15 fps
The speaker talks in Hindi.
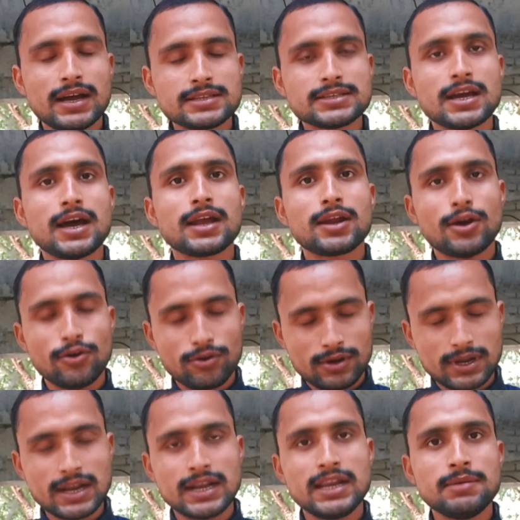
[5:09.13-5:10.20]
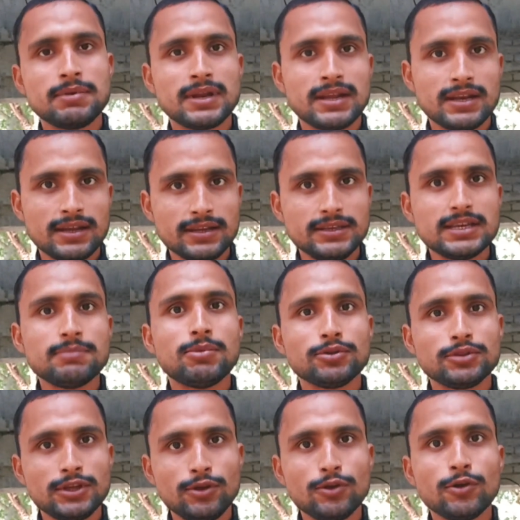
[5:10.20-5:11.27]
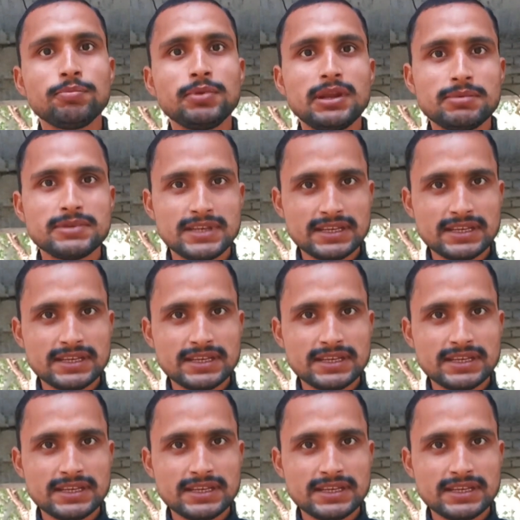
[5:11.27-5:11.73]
अचार और कैंडी बनाना ये बहुत ही लोकप्रिय